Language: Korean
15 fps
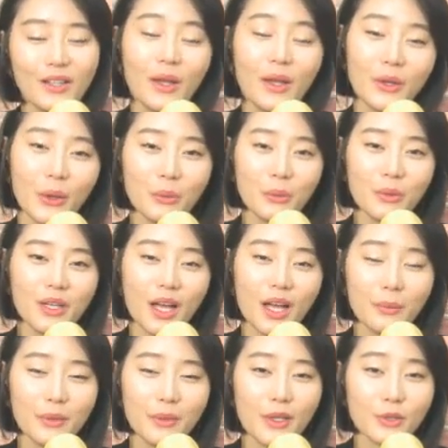네, 여러분들과
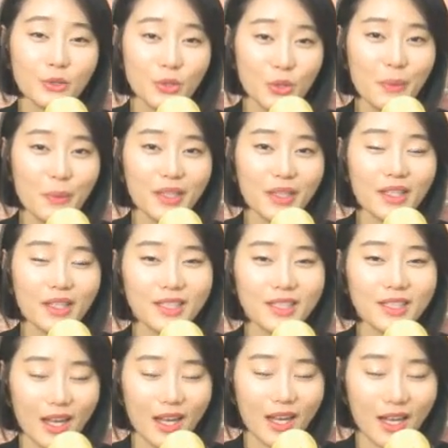함께 수요일마다
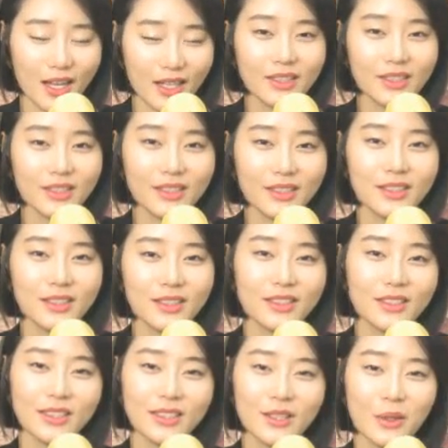항상 하는
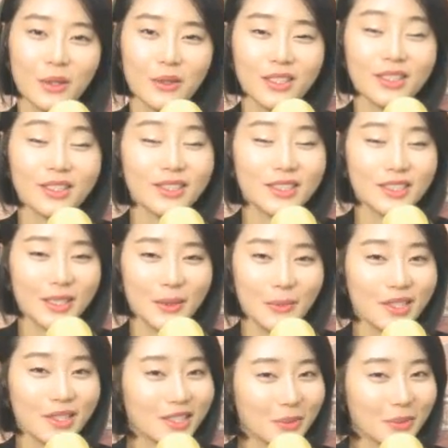그런
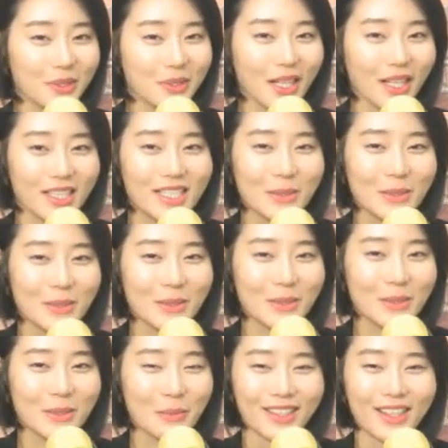특집, 특집은 아니지만
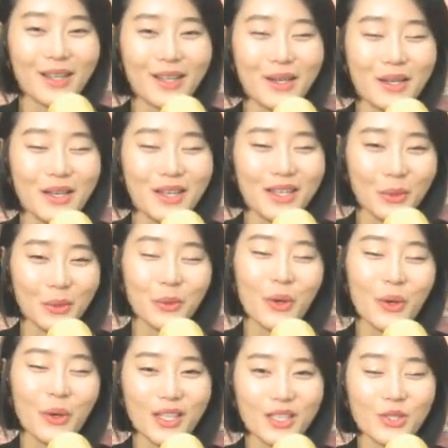
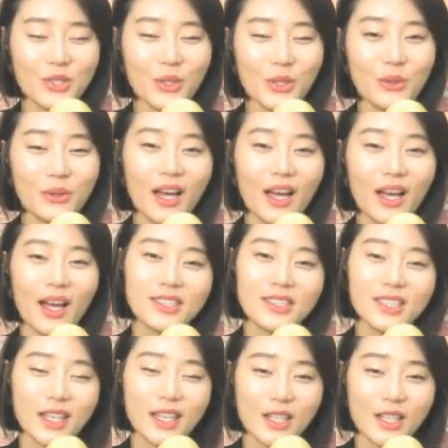코너가 있죠. 네,
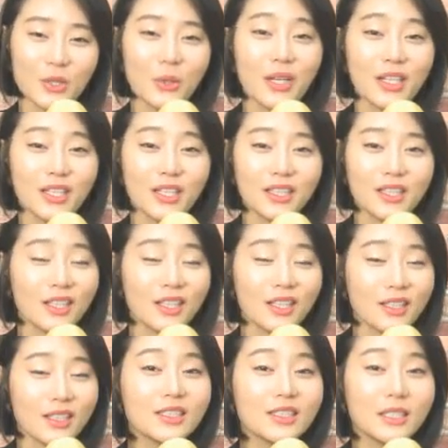항상 예전에는 약간
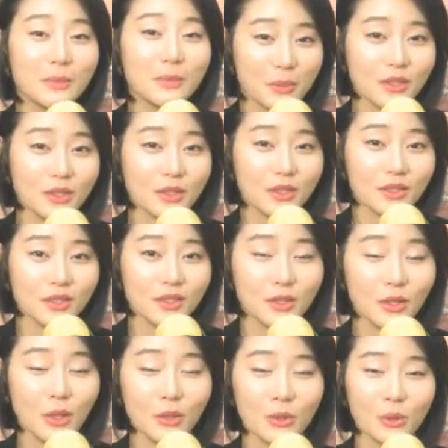
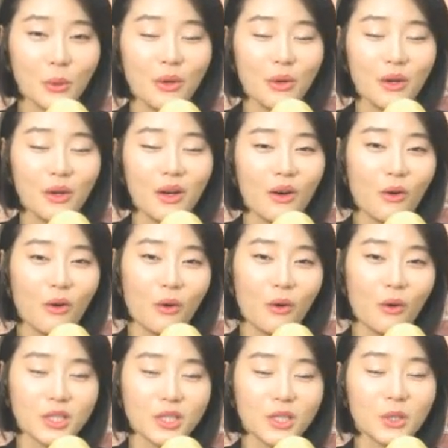특집성으로 어,
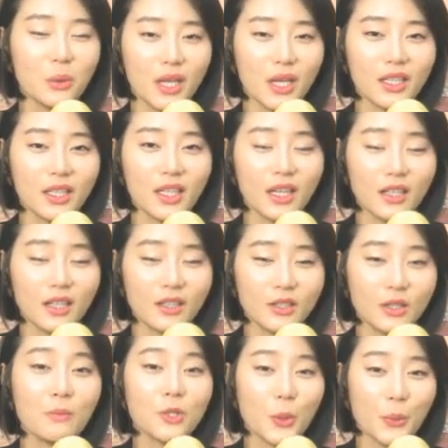시도를 하다가
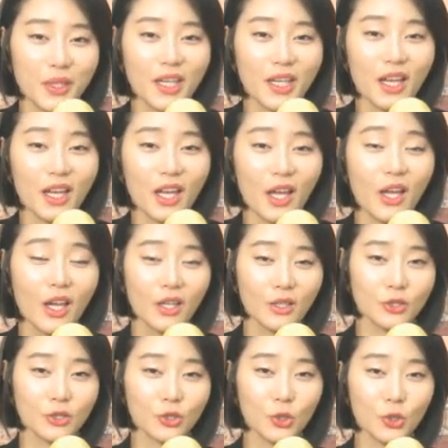점점 이게
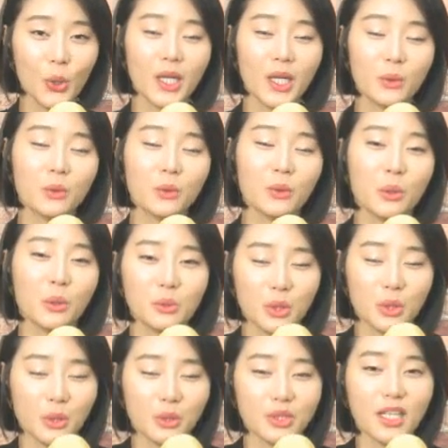수요일 코너로
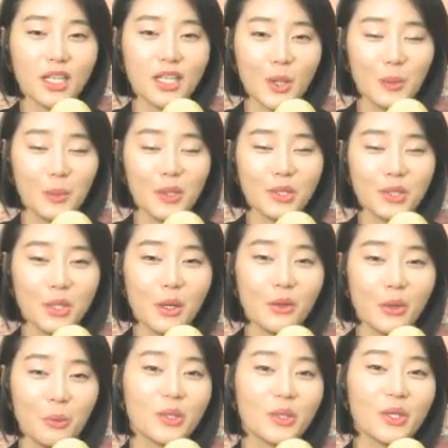정착이 되면서
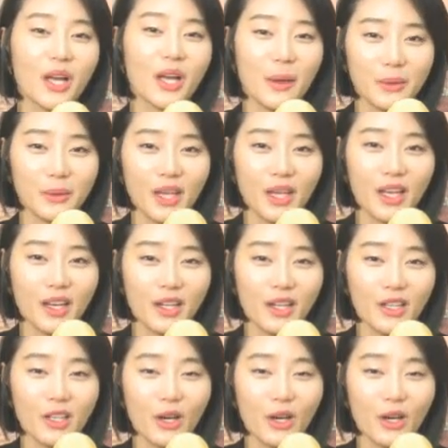여러분들과 함께